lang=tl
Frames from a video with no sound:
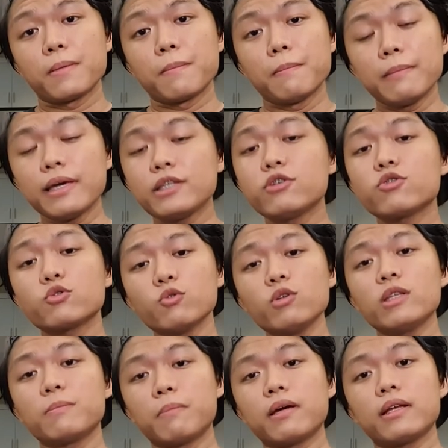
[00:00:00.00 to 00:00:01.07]
Medyo
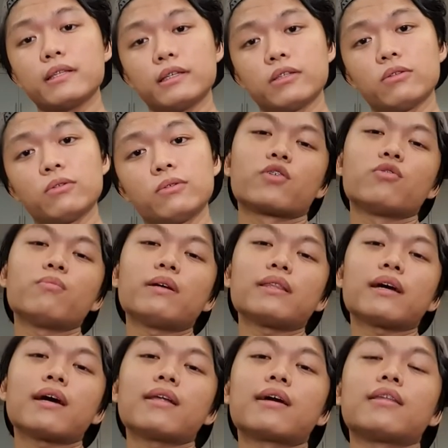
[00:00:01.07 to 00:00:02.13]
sulit pa rin ito. Kung
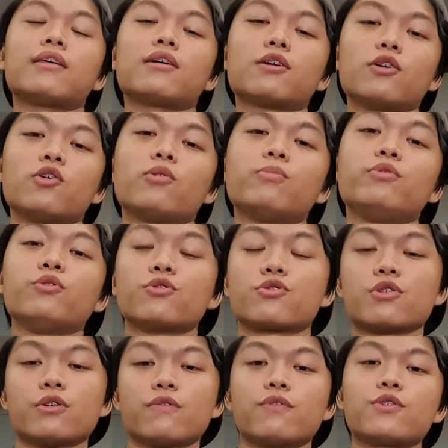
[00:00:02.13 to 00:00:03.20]
matagal ka ng Globe
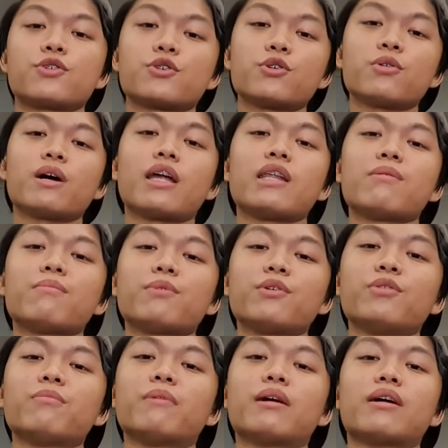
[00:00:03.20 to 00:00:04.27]
user, for sure alam mo
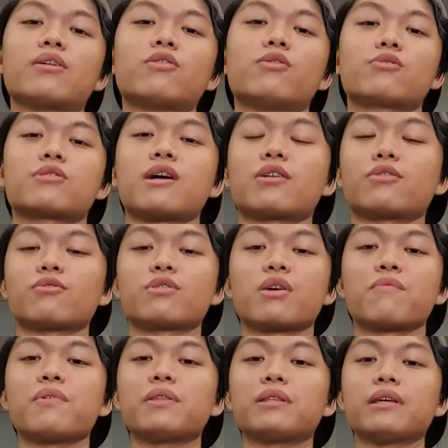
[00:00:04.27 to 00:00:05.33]
yung mga Go Sakto
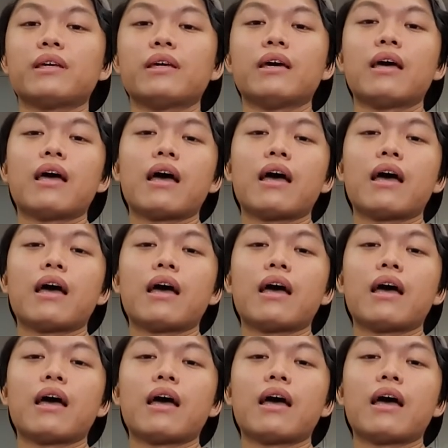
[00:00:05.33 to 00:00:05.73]
70